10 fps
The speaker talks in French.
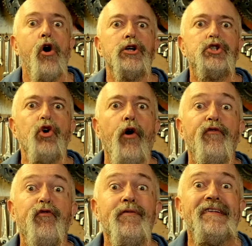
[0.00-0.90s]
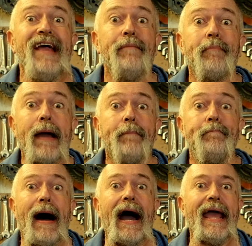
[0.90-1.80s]
je vous ai
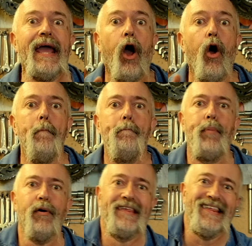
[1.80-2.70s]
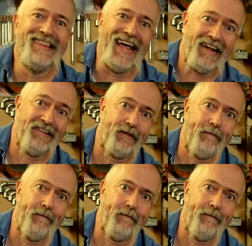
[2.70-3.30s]
préparé un petit texte.